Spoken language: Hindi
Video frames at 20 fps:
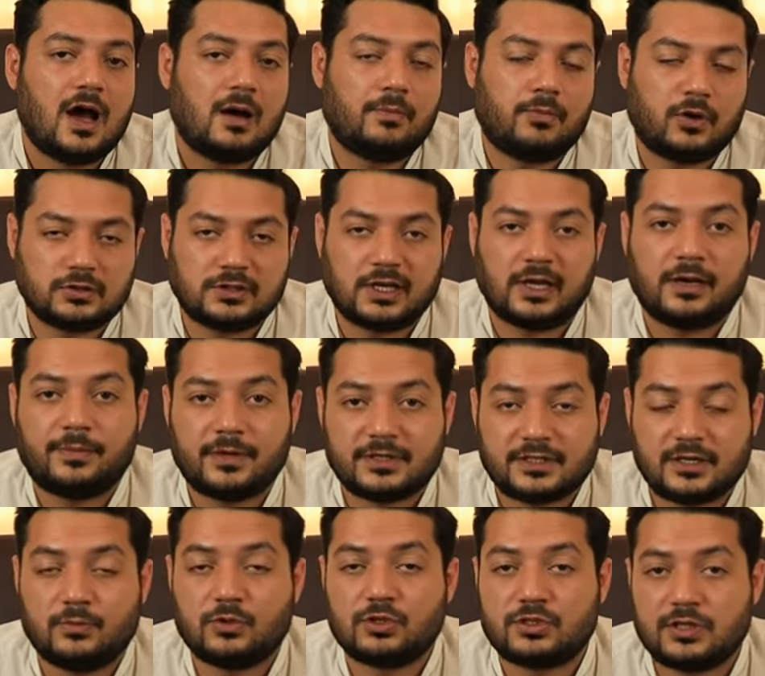अब बहुत सारे
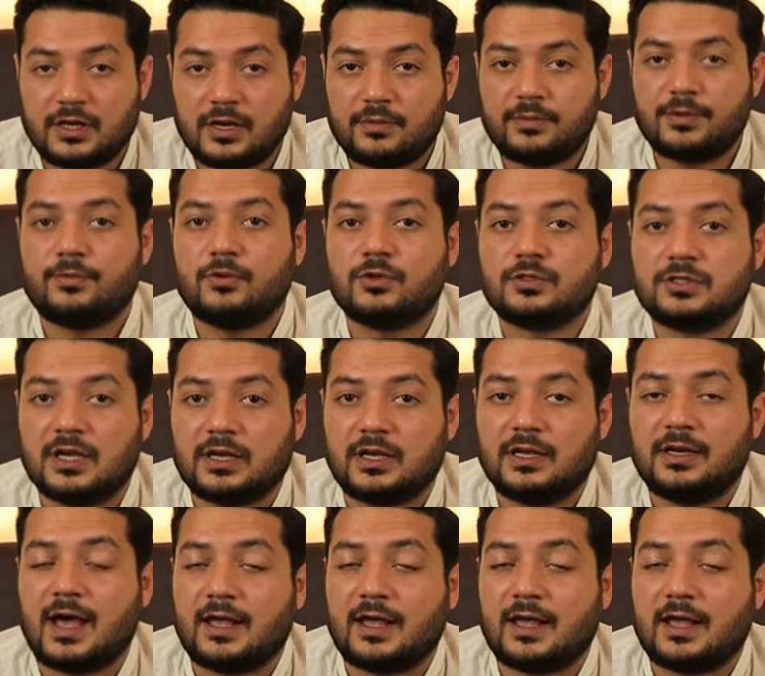पेशेंट मुझसे ये भी पूछते हैं कि